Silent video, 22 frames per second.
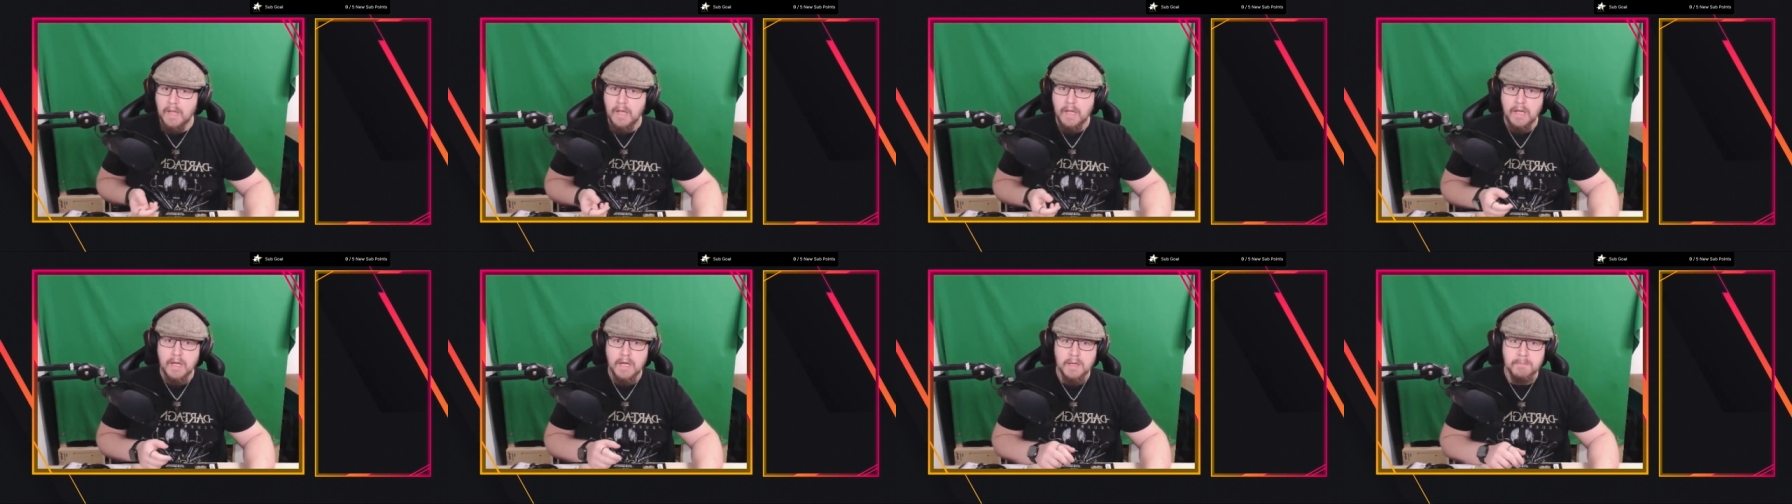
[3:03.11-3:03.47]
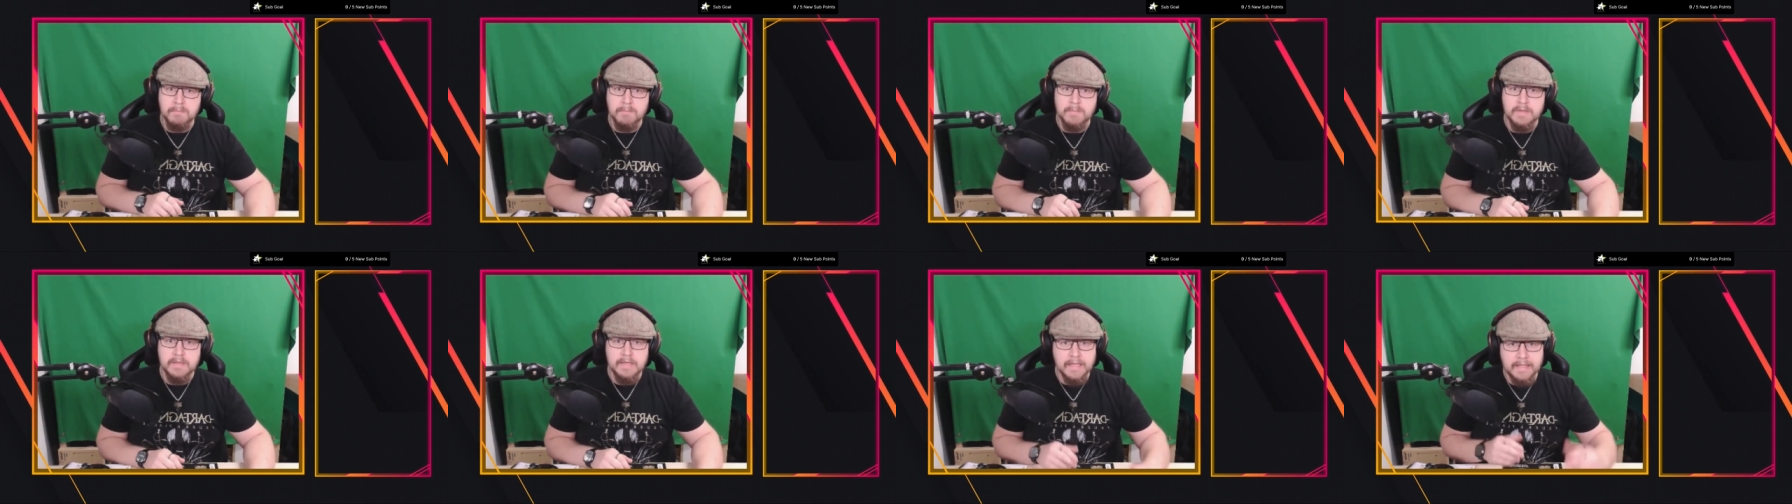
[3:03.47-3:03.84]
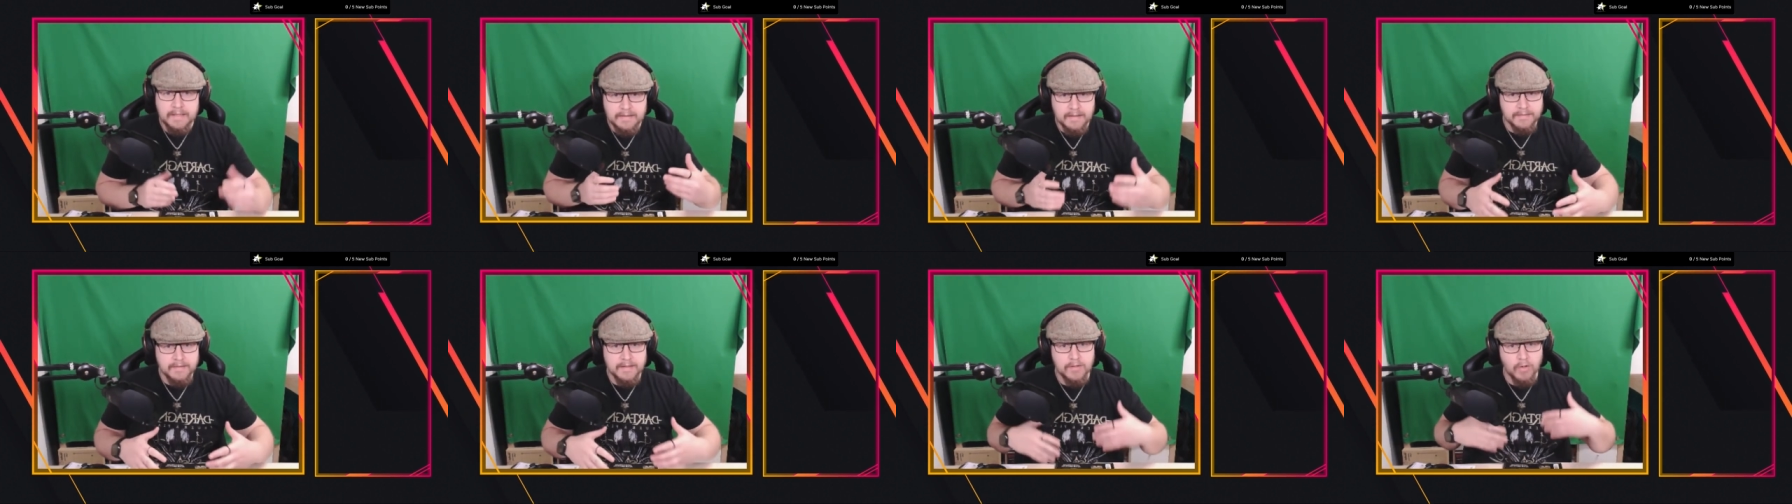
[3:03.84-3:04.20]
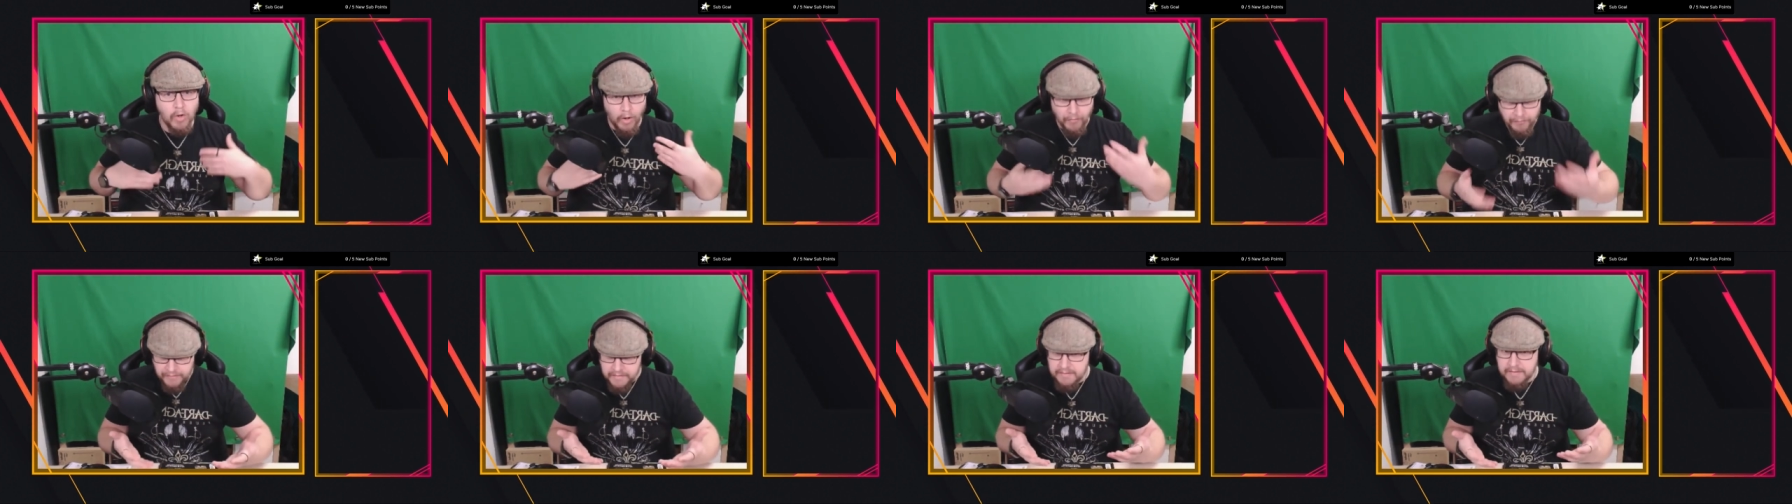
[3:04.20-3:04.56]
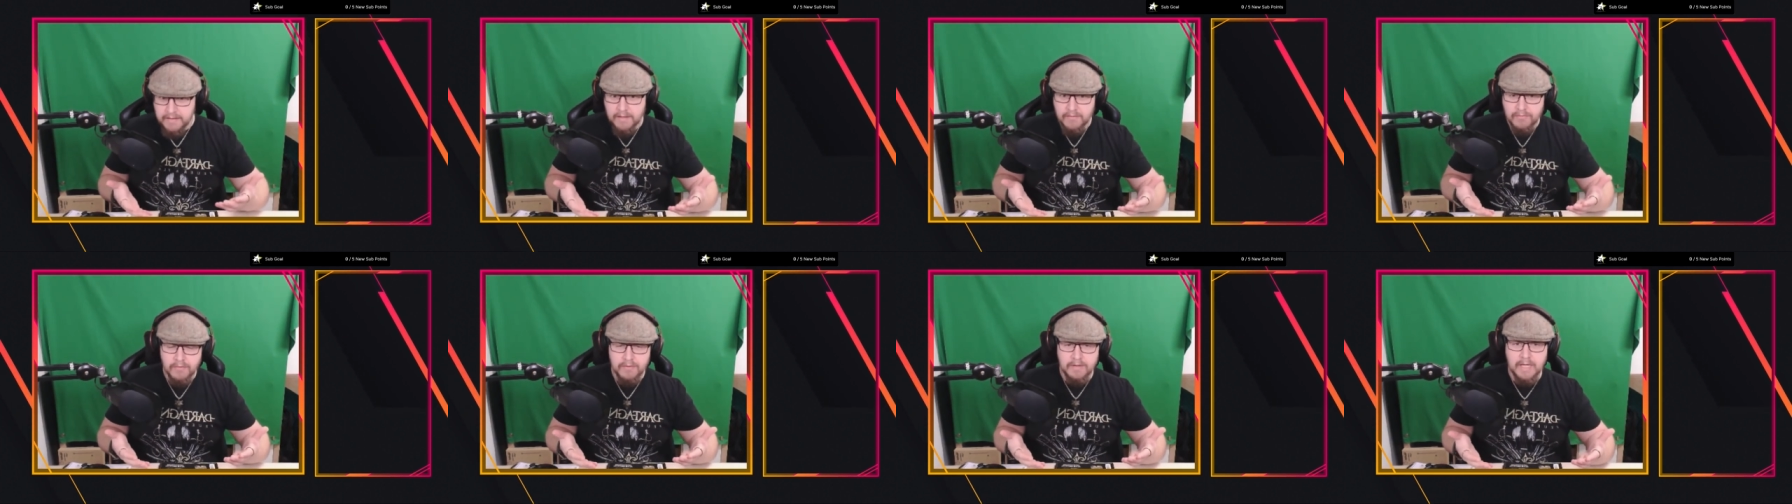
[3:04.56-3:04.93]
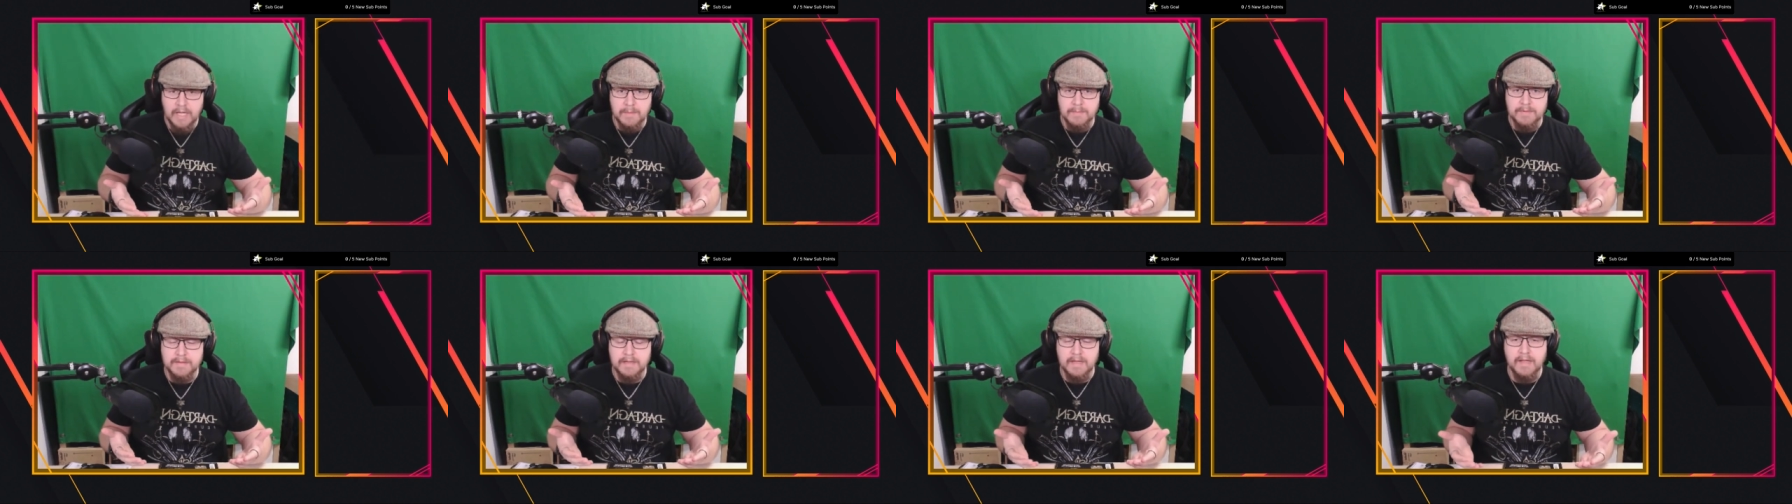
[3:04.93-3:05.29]
Ähm, nicht, dass ich offiziell von
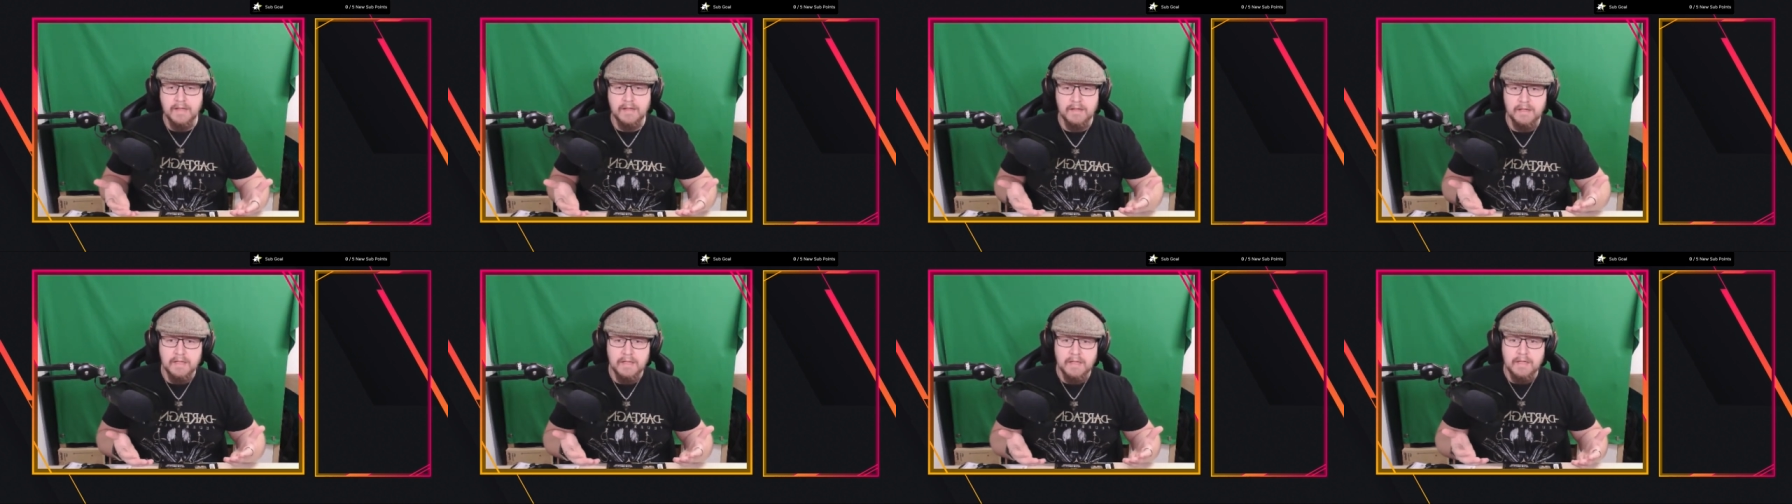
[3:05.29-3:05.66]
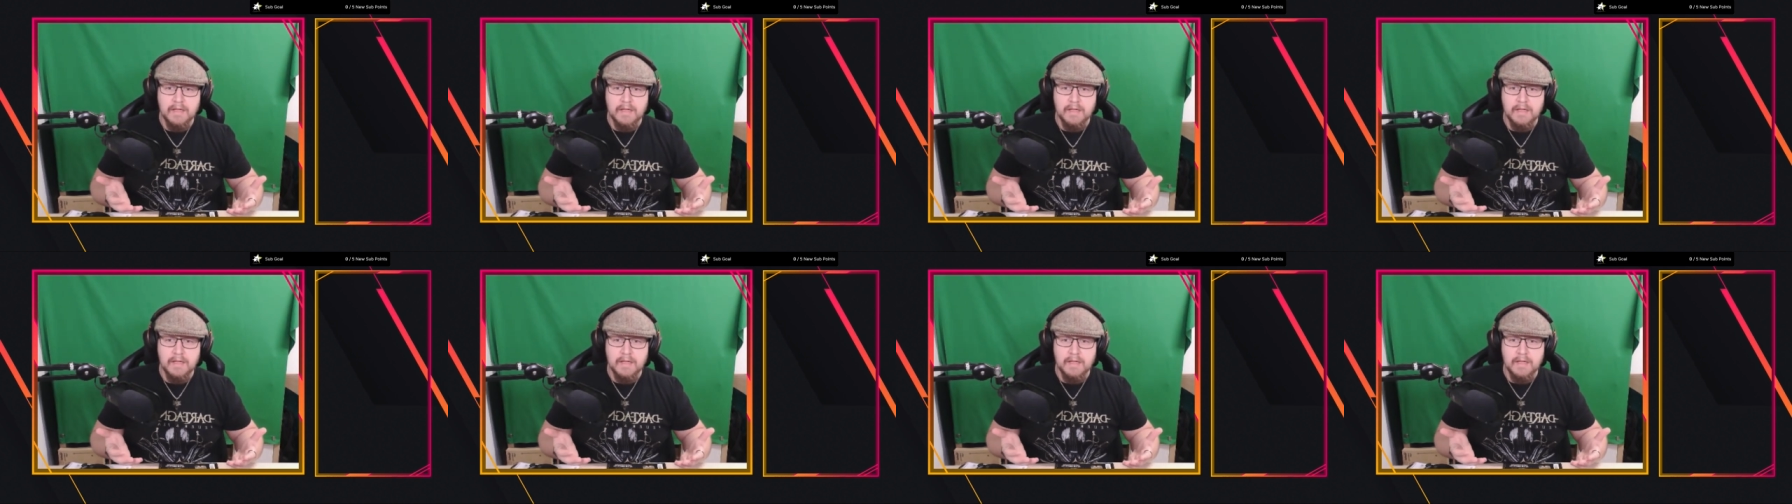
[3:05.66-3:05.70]
GameStar